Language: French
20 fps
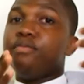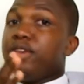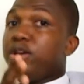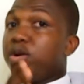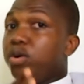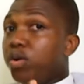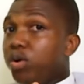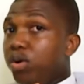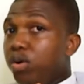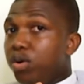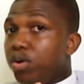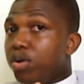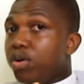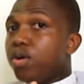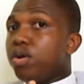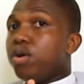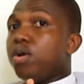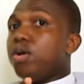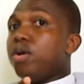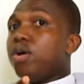de micro
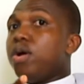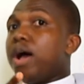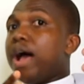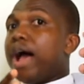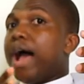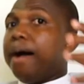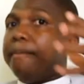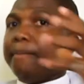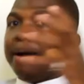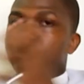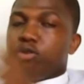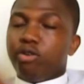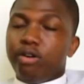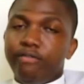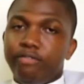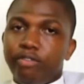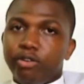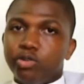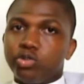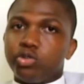à
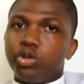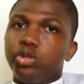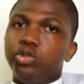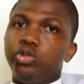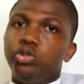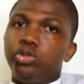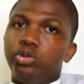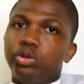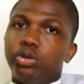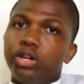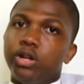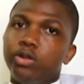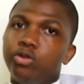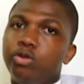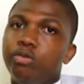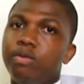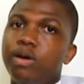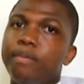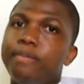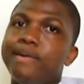macro-influenceur du jour au
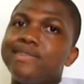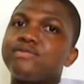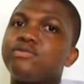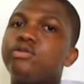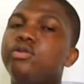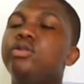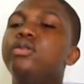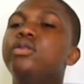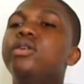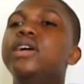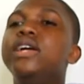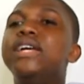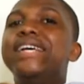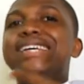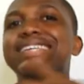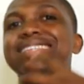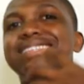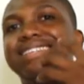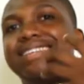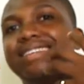lendemain parce que
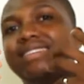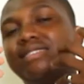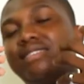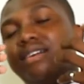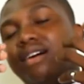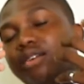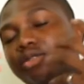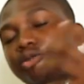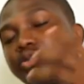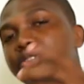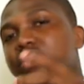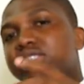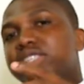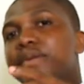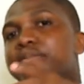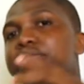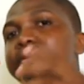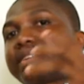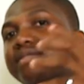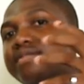s'il
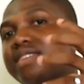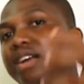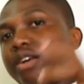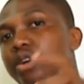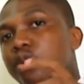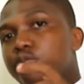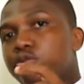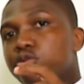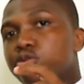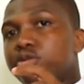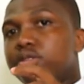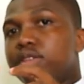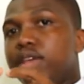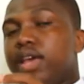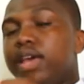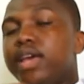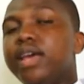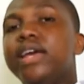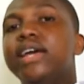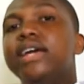entretient bien sa
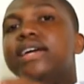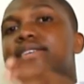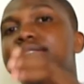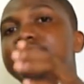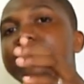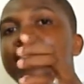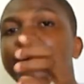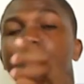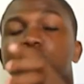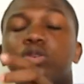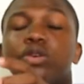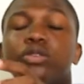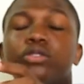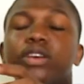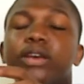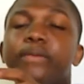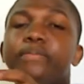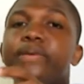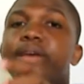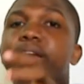communauté, s'il
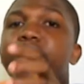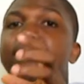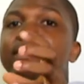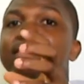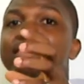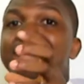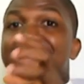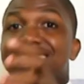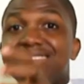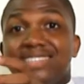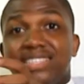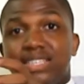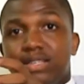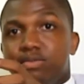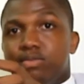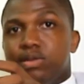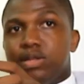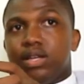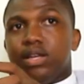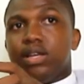entretient bien sa
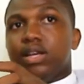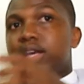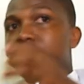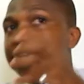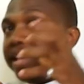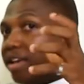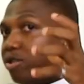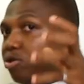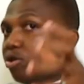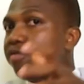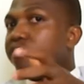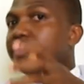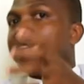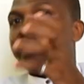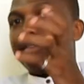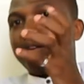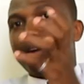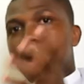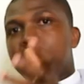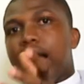cible, il
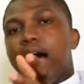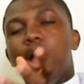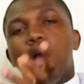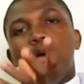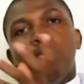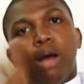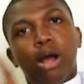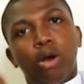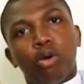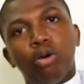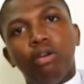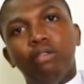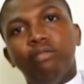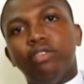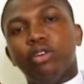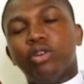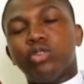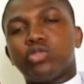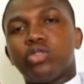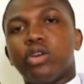deviendra un
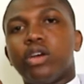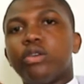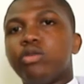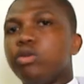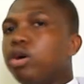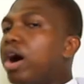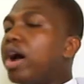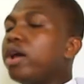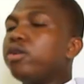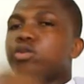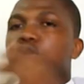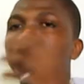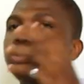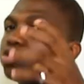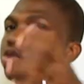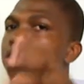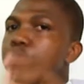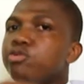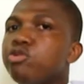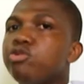macro-influenceur, il y aura une
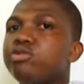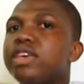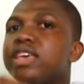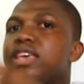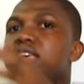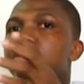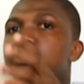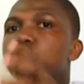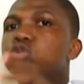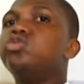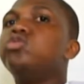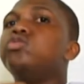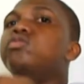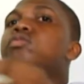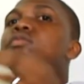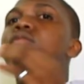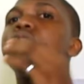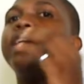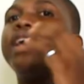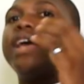grosse communauté qui le
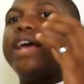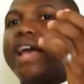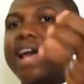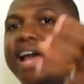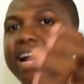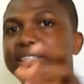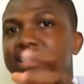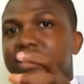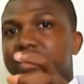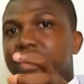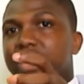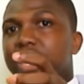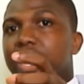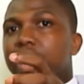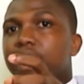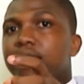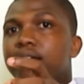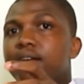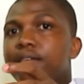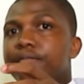suit, etc.